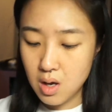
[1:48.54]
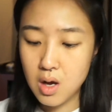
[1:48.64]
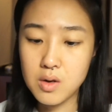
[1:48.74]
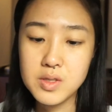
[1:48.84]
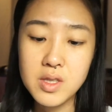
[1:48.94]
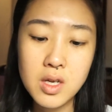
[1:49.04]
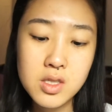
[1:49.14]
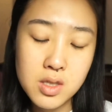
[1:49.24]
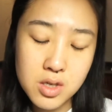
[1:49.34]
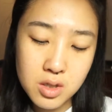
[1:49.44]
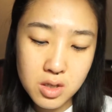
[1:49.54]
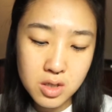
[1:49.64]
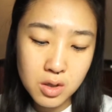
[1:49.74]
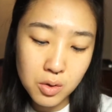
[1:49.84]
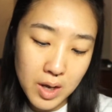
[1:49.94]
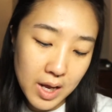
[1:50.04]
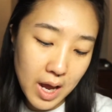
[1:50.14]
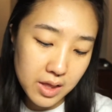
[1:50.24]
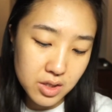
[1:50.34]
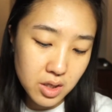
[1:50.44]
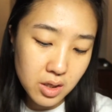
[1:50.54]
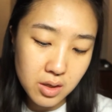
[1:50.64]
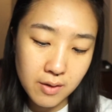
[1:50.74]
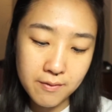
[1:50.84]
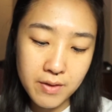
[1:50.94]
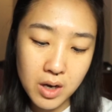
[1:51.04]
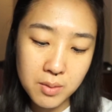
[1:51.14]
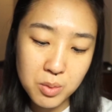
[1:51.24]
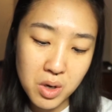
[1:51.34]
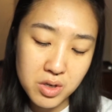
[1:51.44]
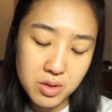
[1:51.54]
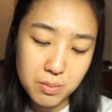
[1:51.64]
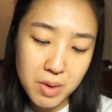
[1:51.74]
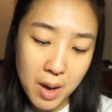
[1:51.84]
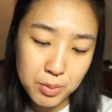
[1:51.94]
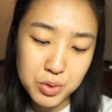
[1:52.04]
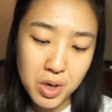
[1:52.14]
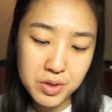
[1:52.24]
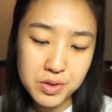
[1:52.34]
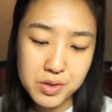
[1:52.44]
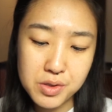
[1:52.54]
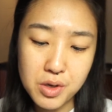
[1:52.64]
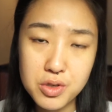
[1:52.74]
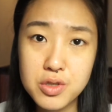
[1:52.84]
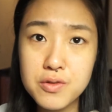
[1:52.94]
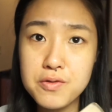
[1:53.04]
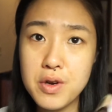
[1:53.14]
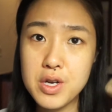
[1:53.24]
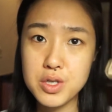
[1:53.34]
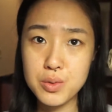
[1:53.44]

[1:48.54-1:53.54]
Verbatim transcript: 好，今天测试的是欧莱雅的这个 i n f a l l i b l e 二十 Up to 二十四小时 Fresh